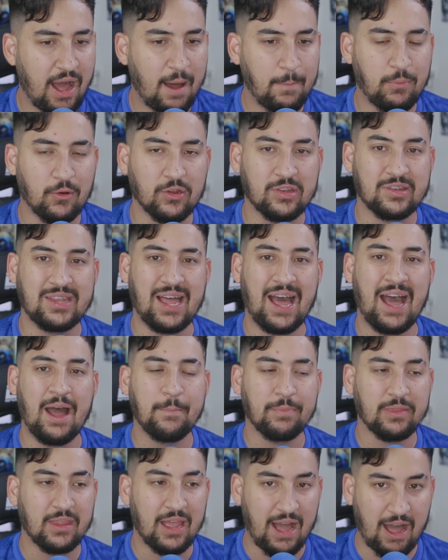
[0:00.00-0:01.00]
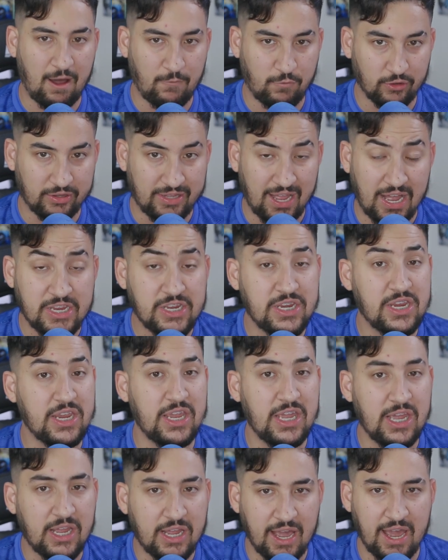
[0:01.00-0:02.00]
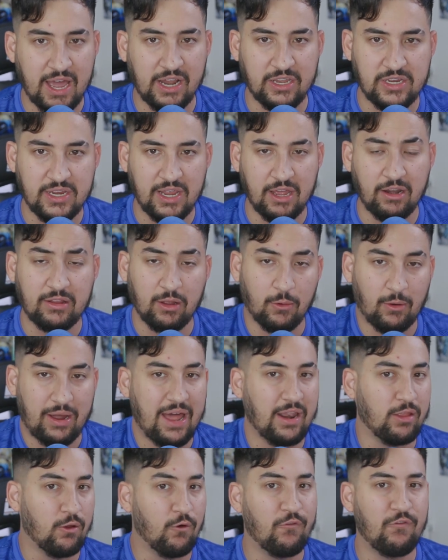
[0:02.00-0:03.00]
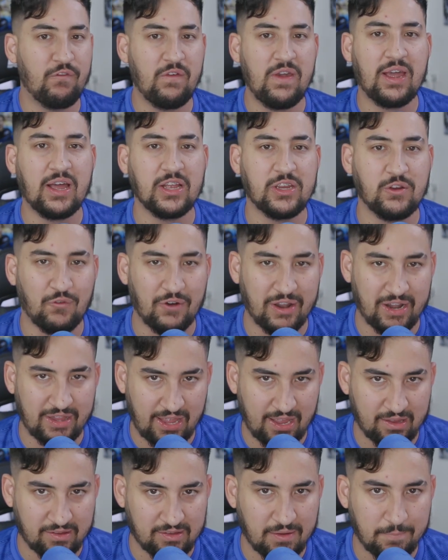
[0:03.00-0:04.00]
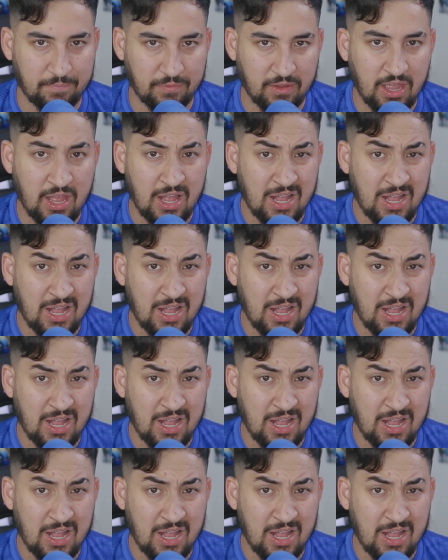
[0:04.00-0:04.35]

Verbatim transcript: apostar à vontade e ganhar dinheiro. Então, cara, não fica de fora dessa.